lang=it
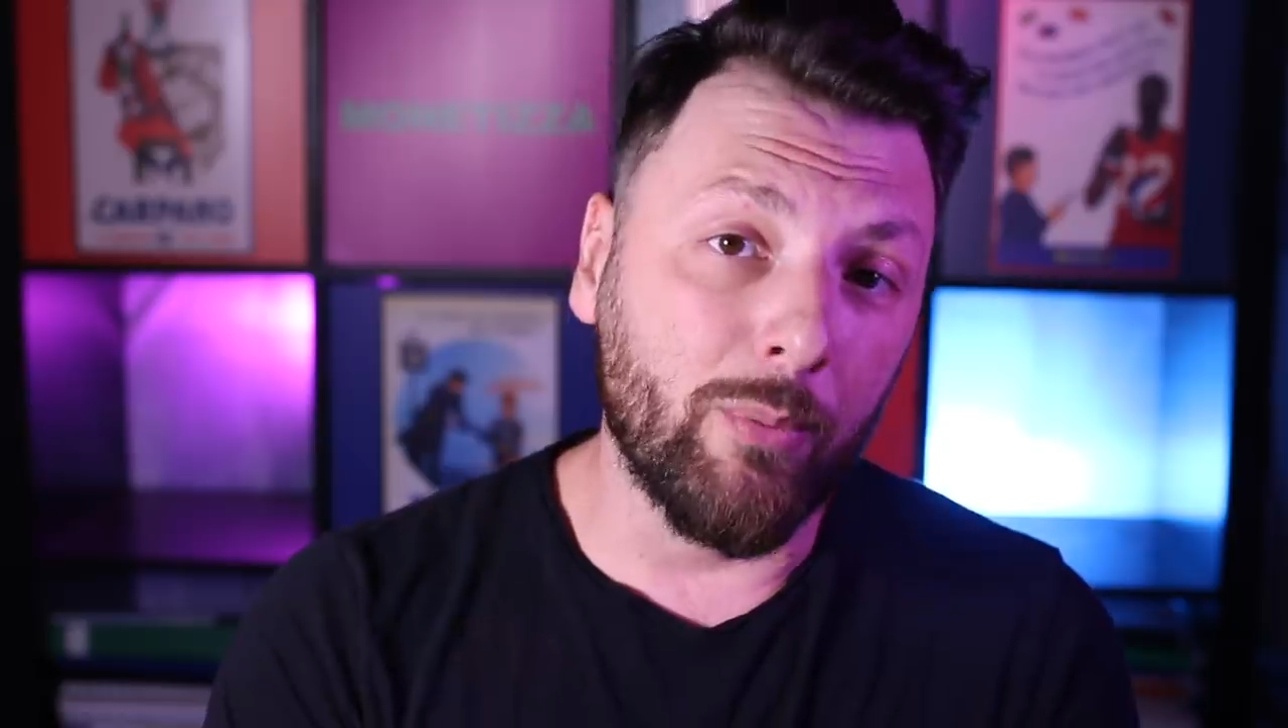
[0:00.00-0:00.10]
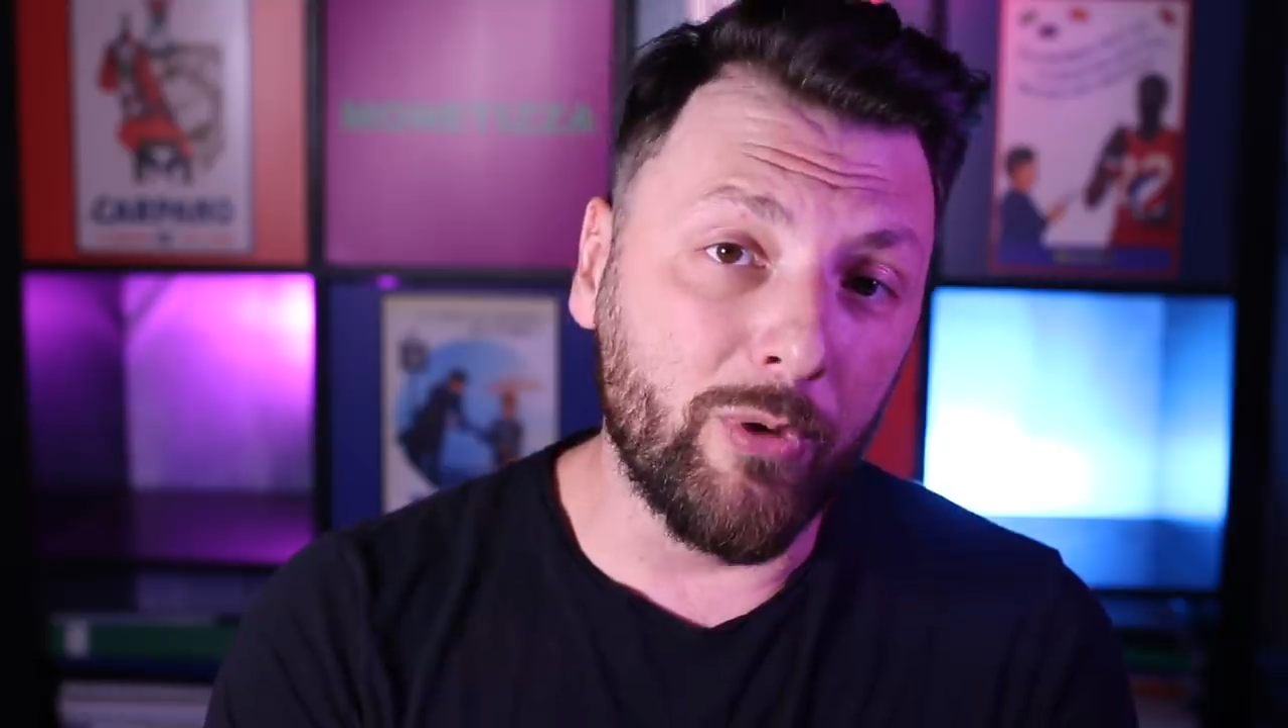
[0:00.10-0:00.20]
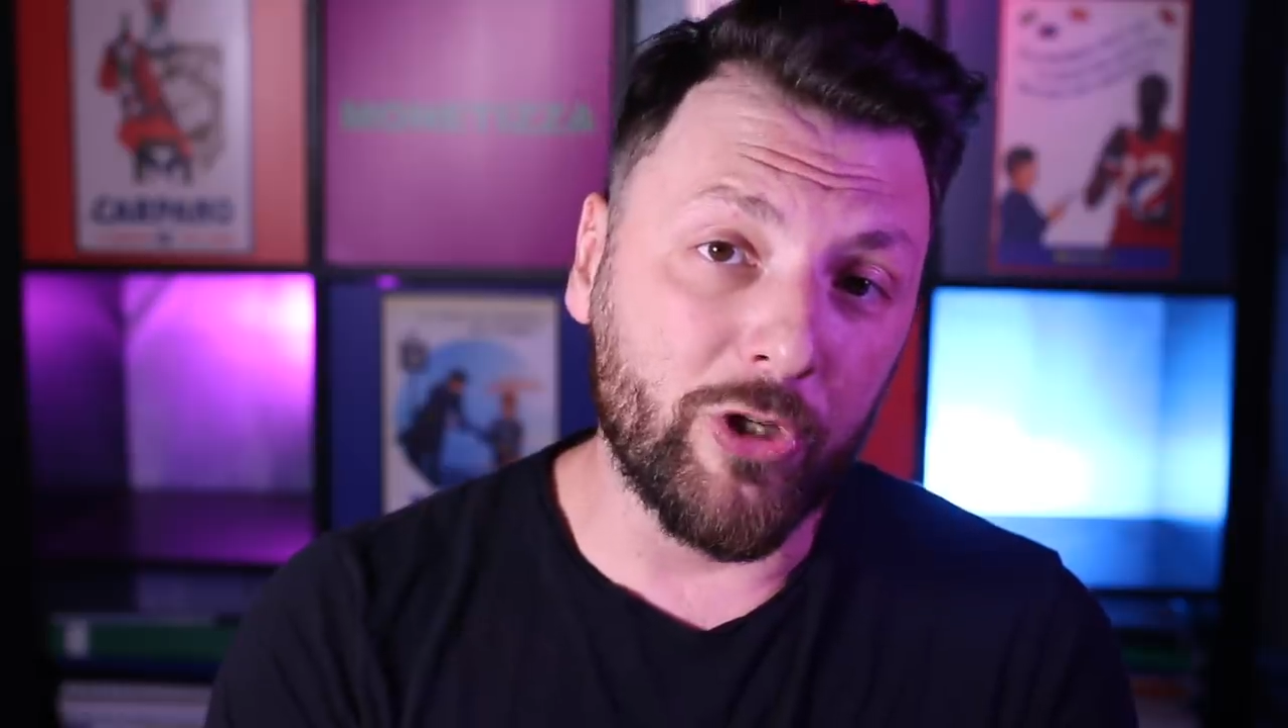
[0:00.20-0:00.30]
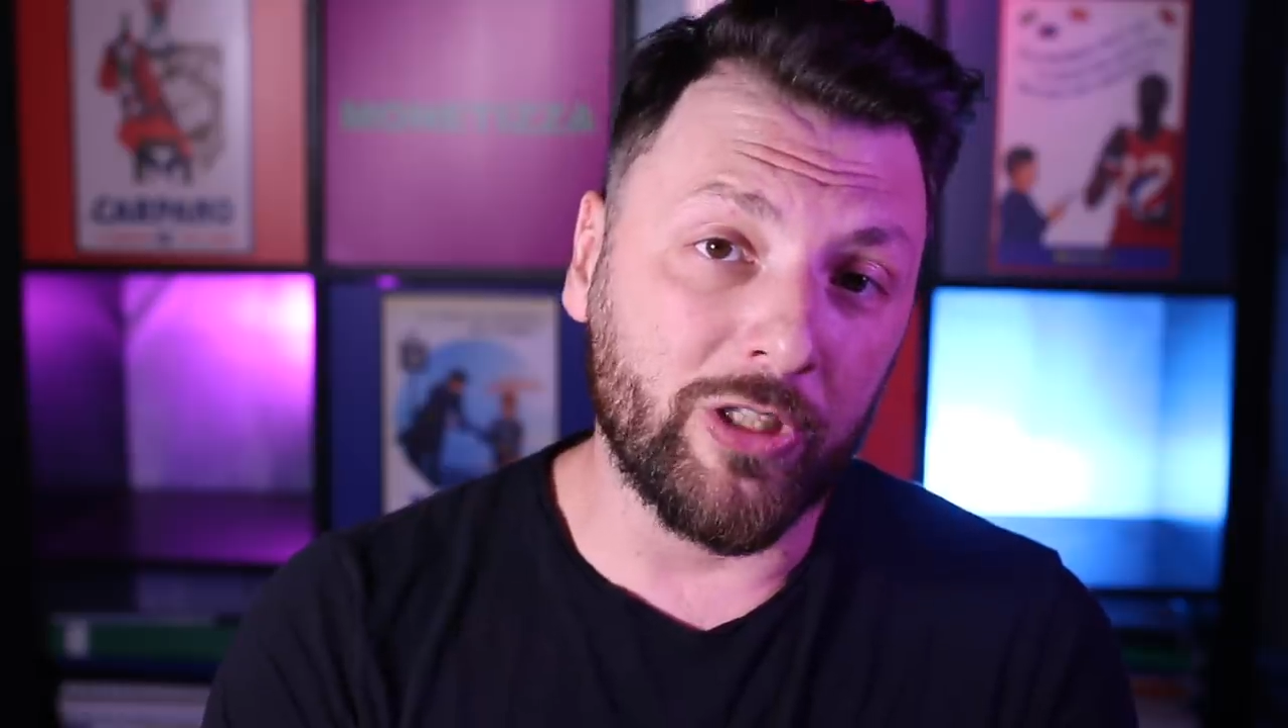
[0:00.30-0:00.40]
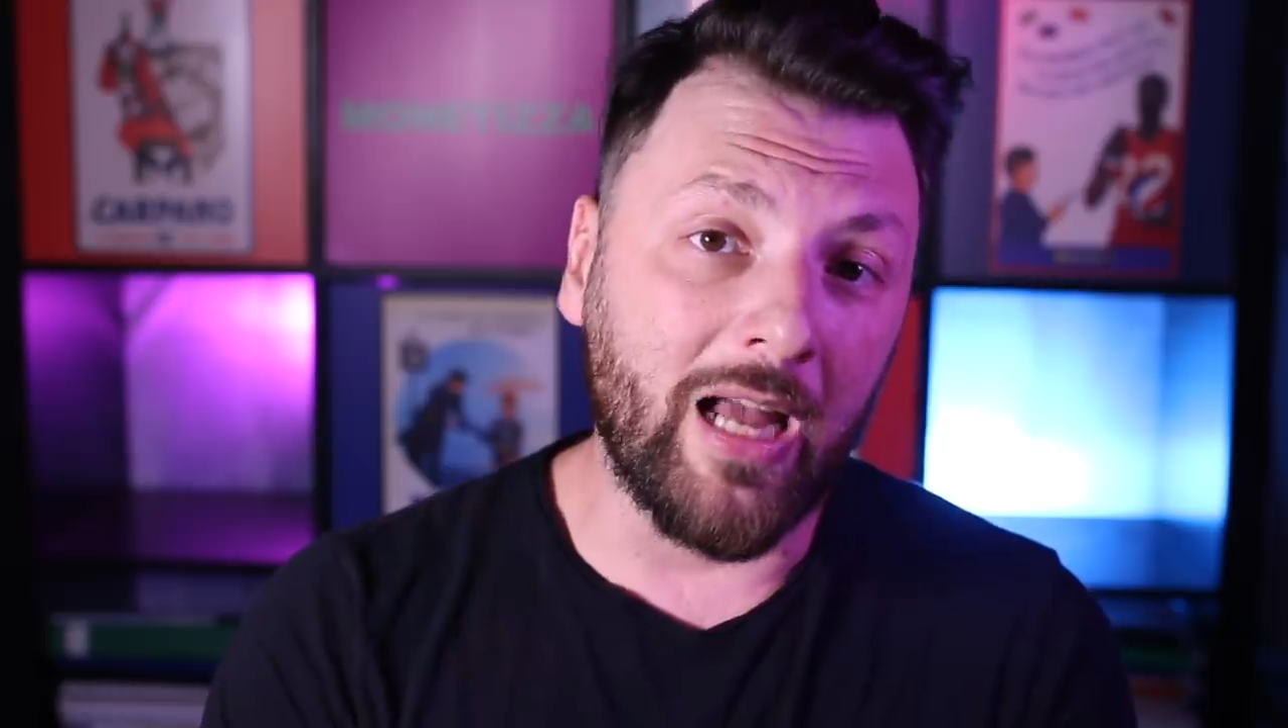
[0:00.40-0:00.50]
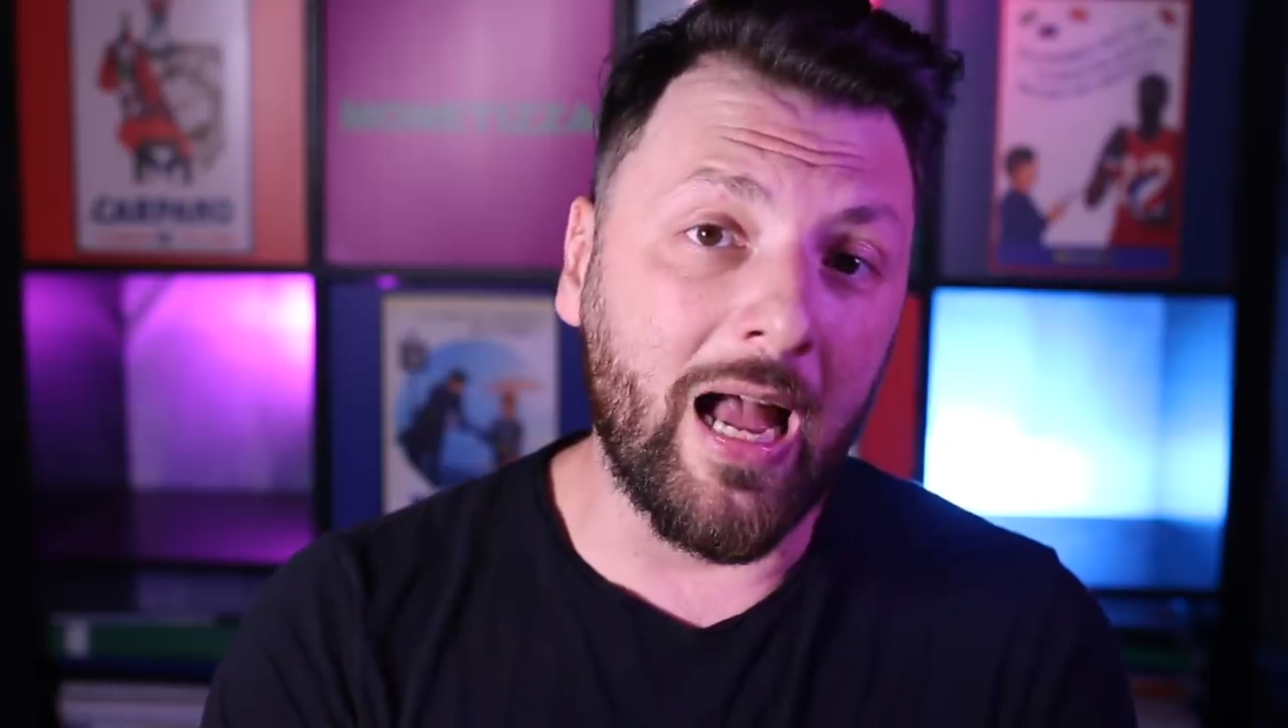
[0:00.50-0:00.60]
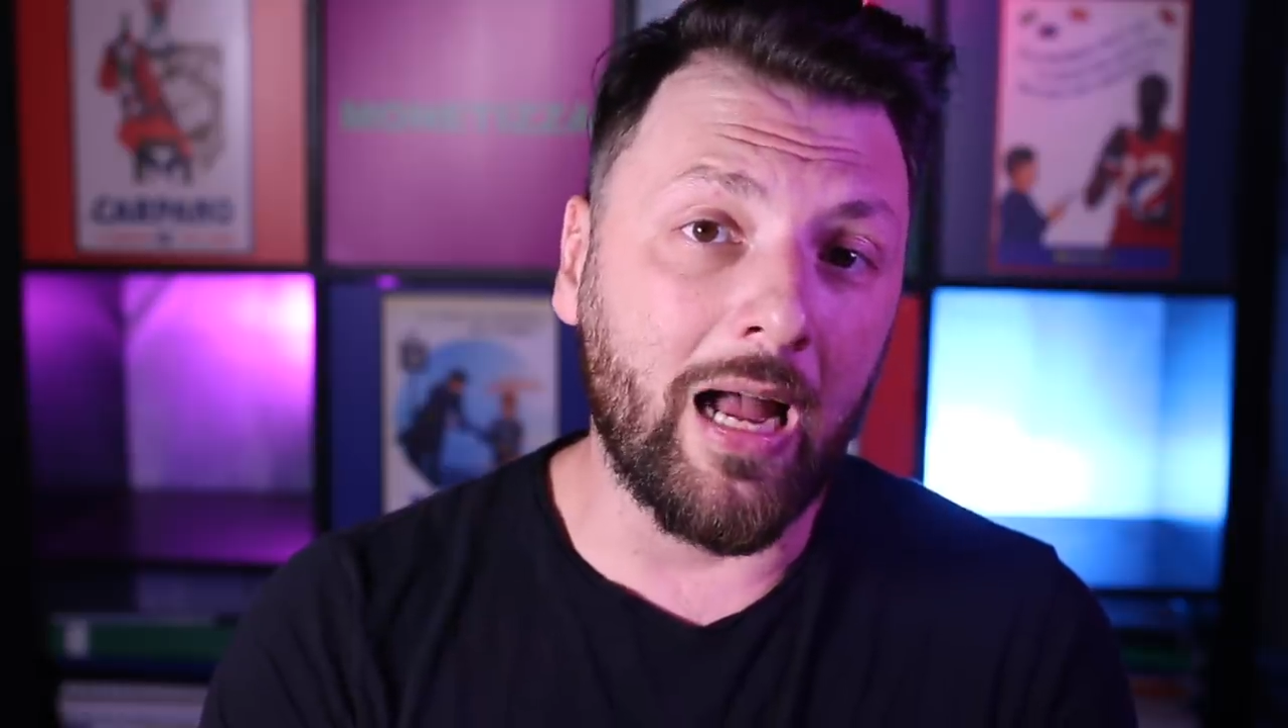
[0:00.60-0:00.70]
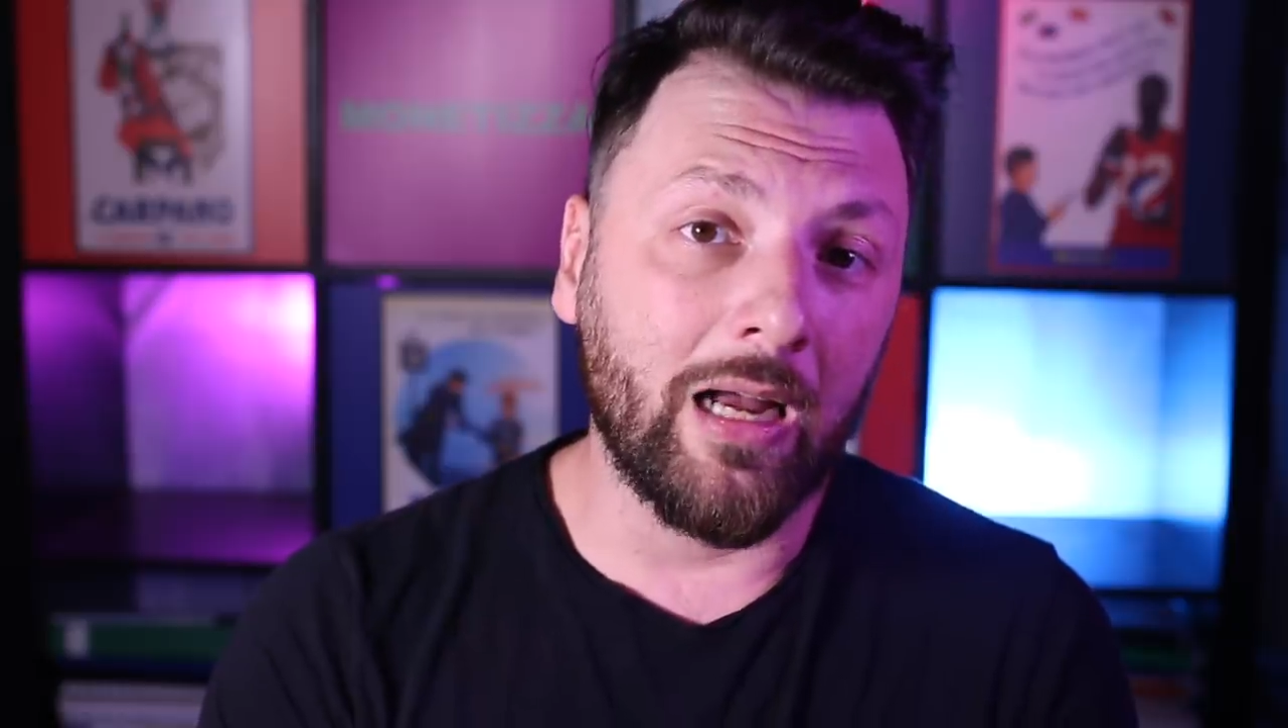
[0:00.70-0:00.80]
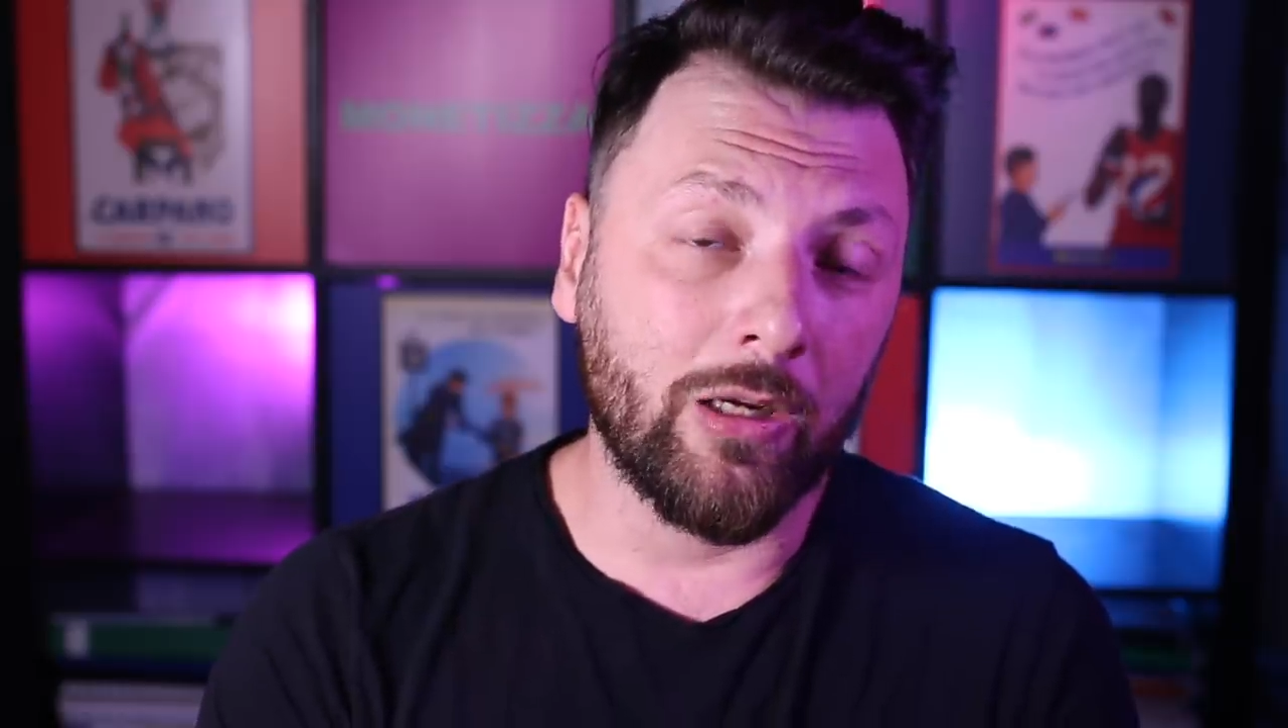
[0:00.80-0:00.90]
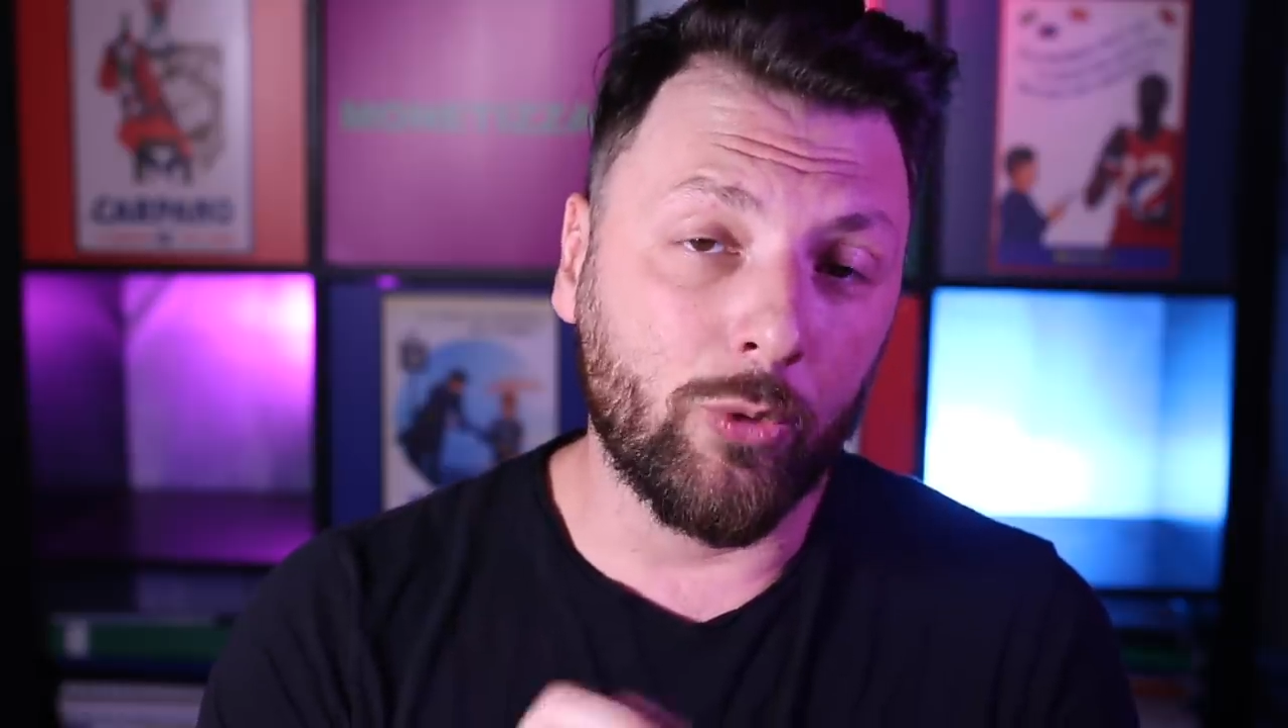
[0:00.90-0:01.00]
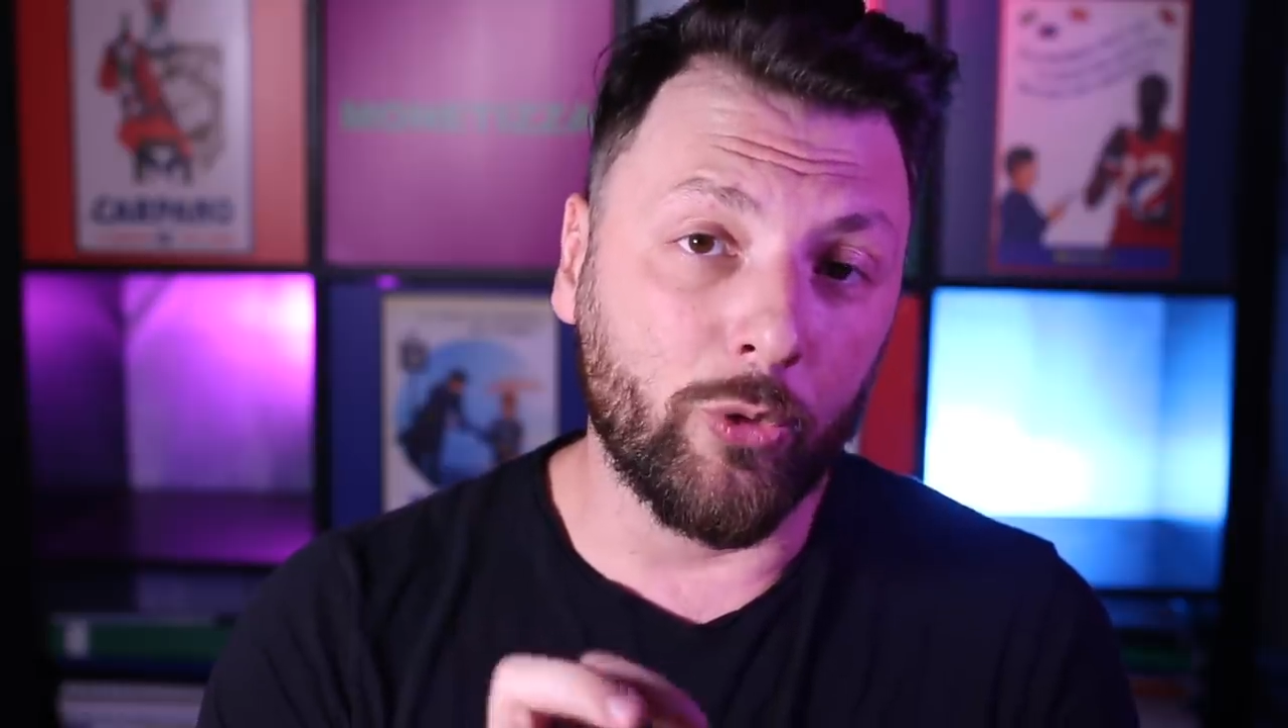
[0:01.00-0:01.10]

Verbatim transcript: pubblicità